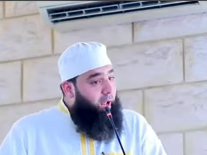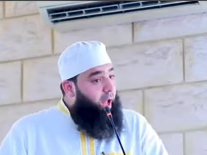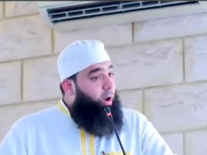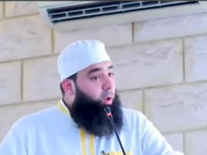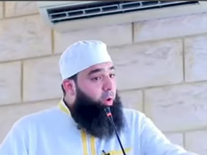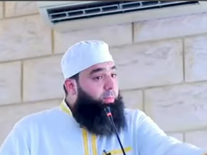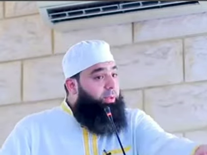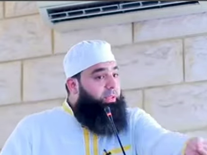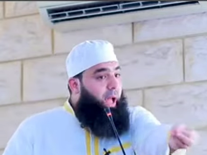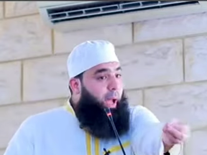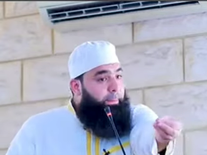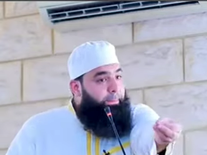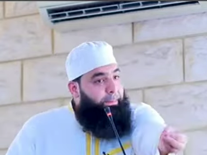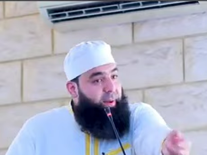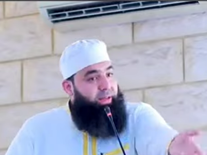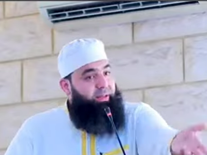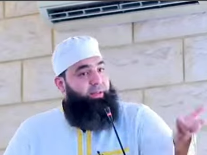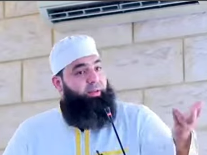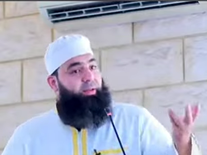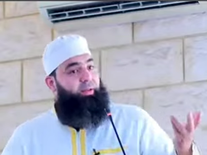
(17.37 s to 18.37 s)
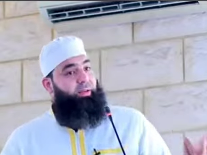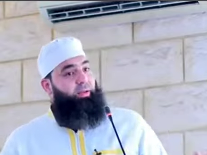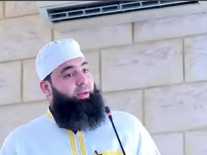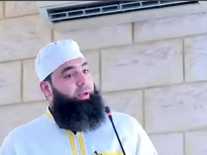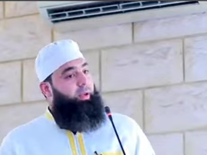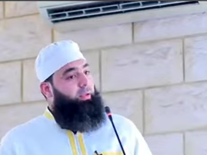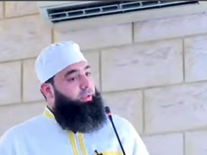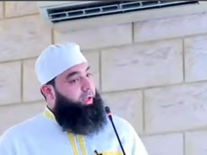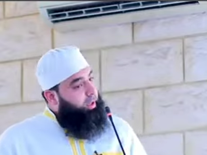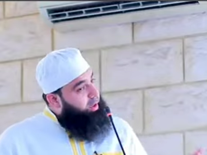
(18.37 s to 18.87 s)
لا قوم تحبت
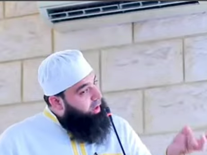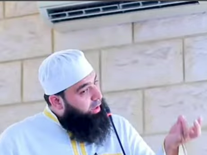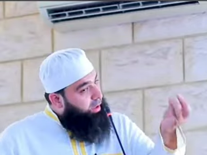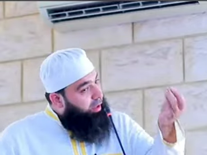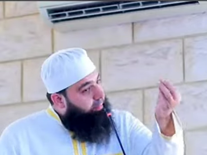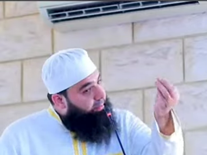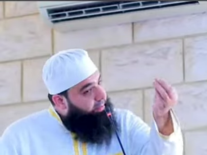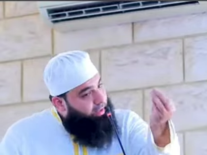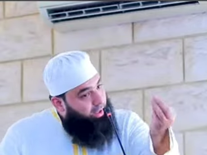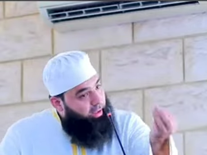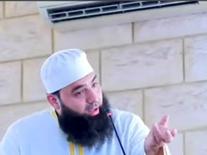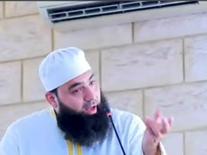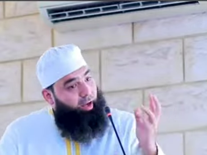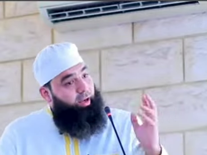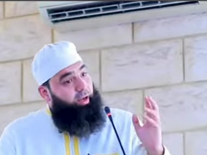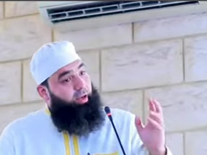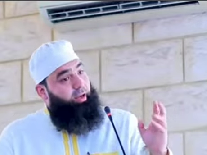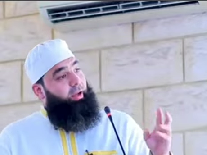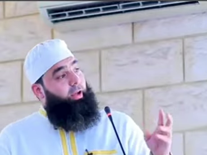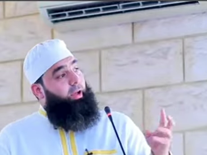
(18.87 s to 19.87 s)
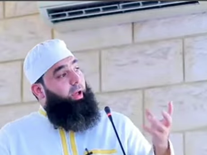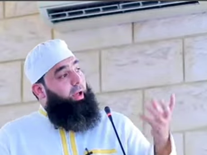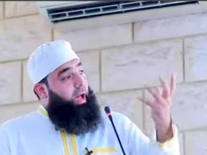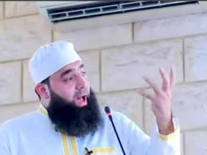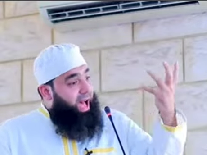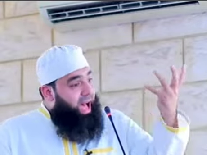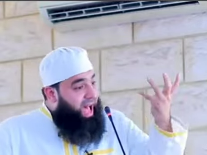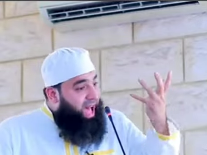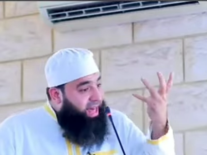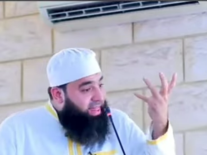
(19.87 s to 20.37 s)
تقرب الى الله
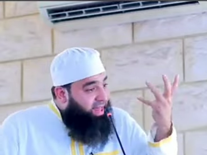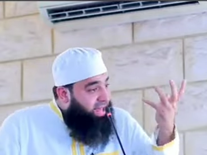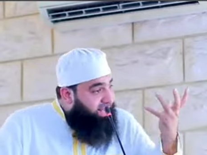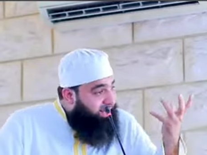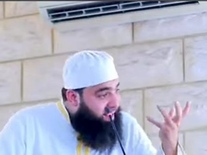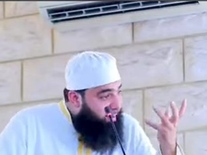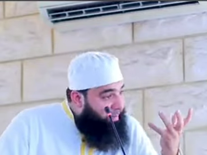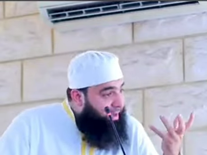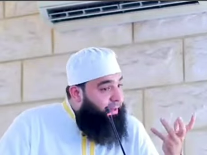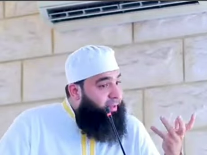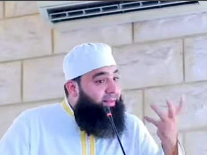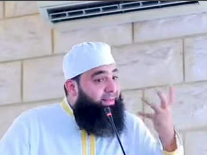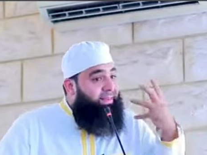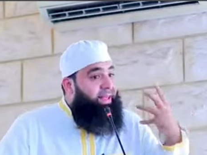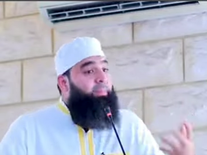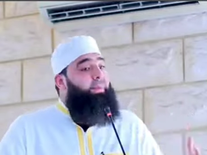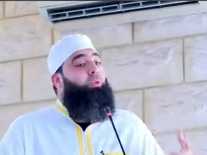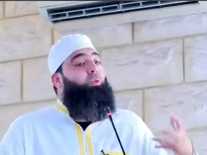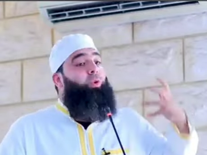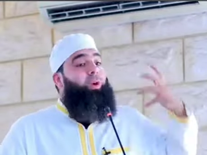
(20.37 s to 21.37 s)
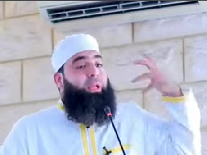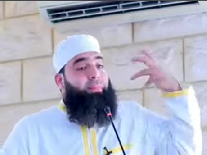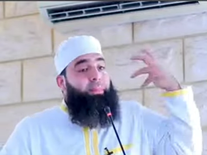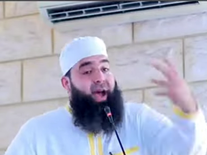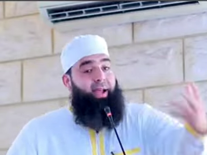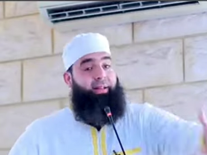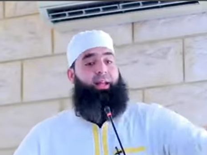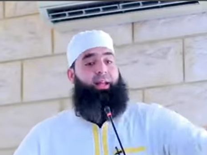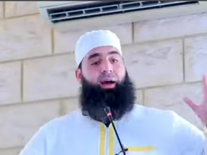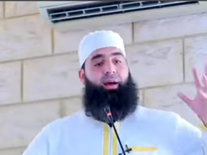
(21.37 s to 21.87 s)
هذا زمن زمن
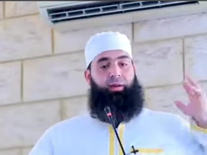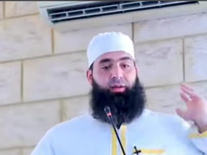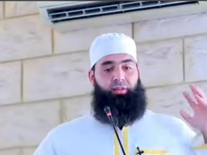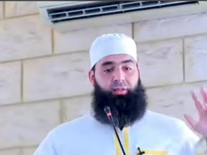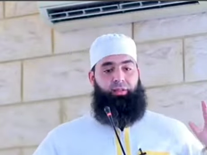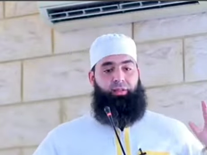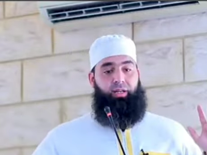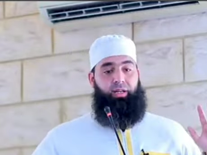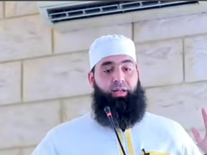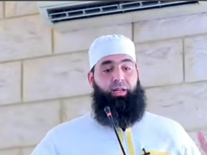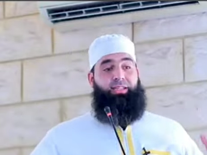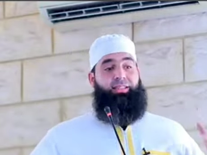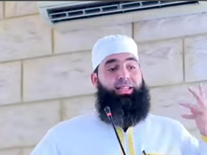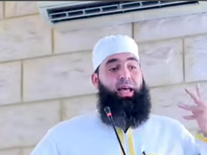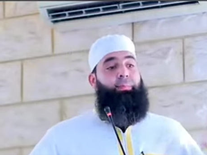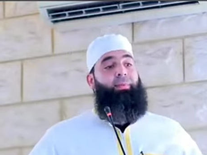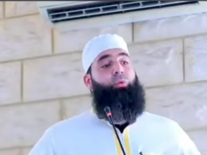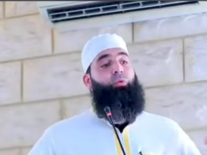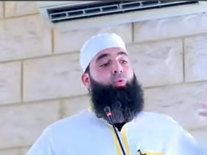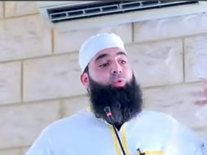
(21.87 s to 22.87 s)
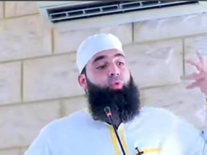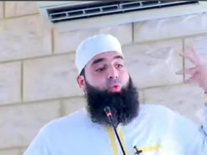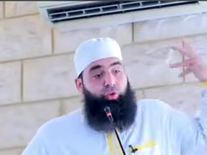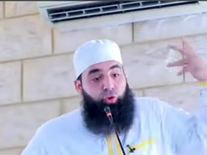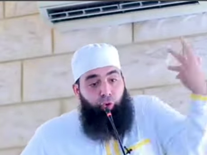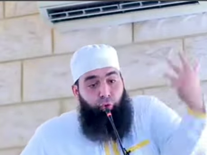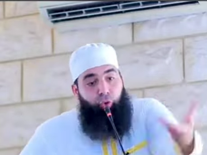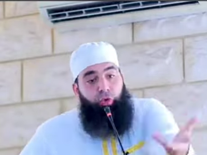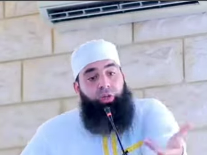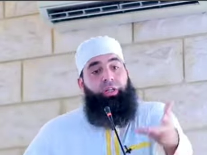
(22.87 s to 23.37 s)
عباده زمن
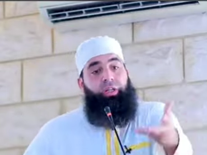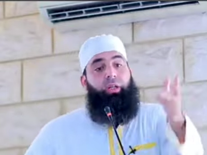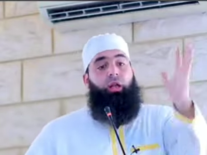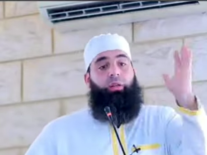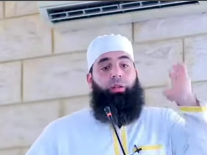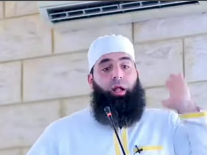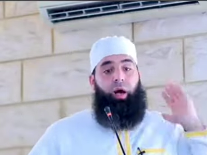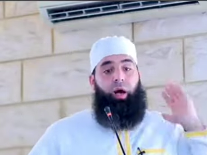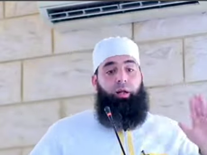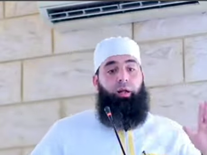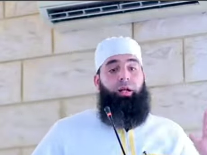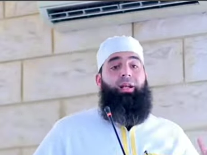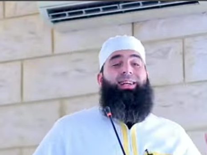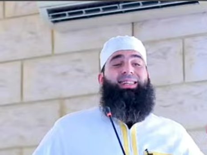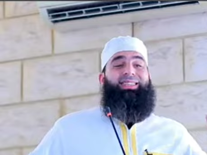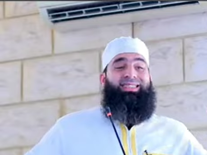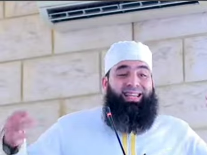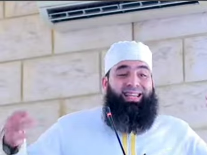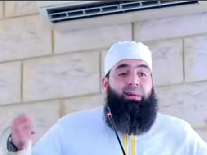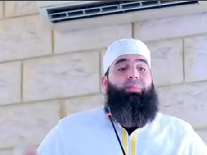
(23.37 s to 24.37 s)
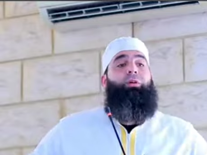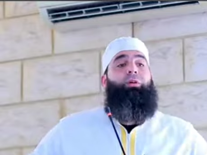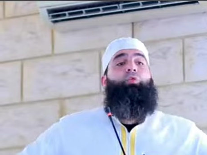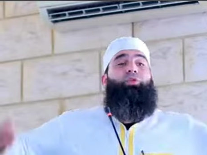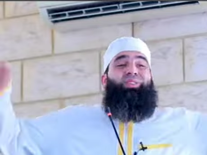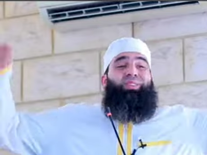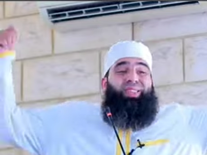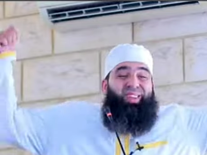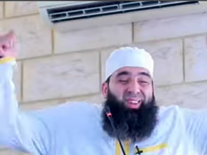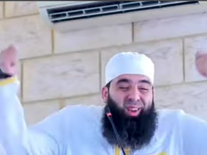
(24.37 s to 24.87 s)
الوجوه الى الله زمن
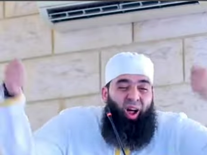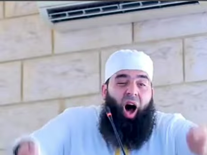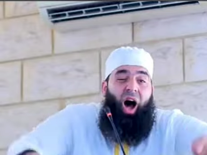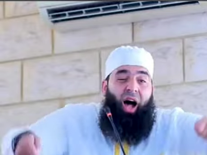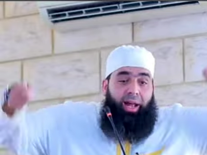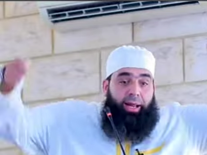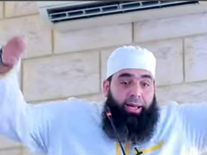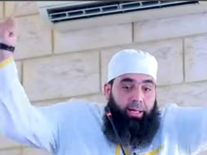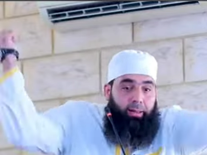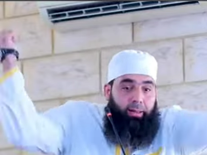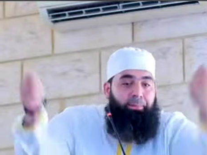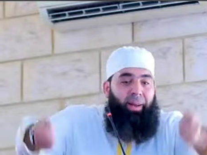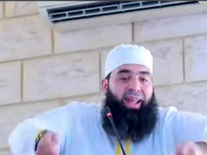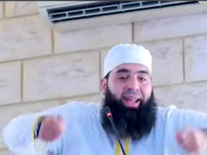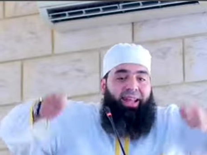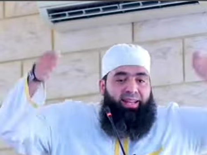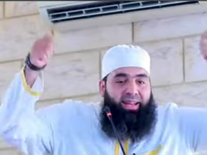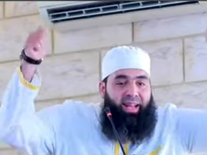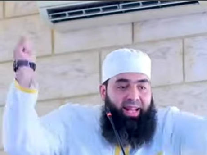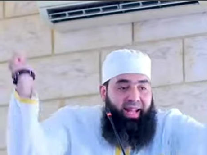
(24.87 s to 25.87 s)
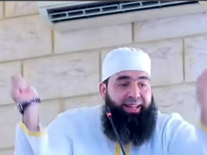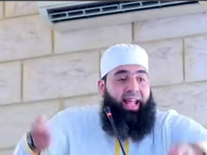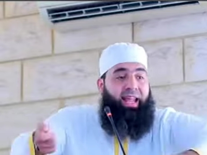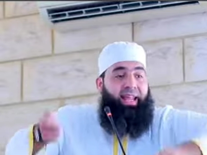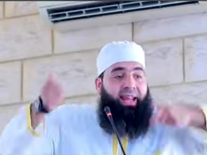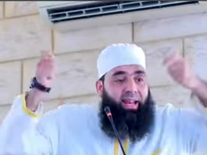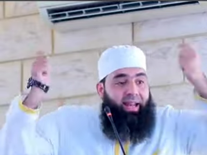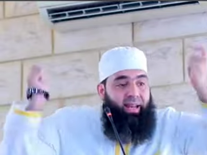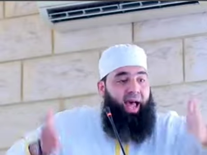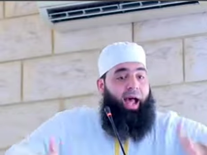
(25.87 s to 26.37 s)
انطراح بين
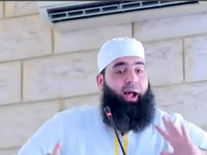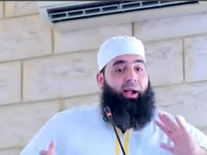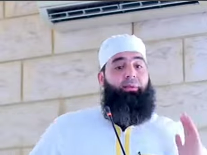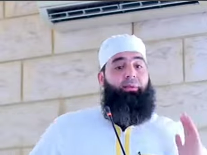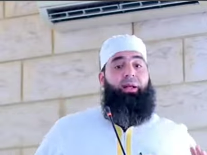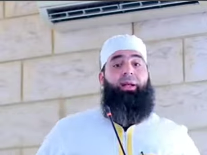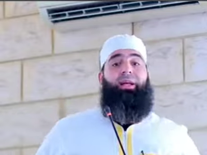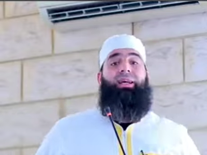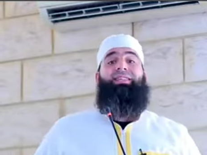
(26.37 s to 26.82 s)
يدي الله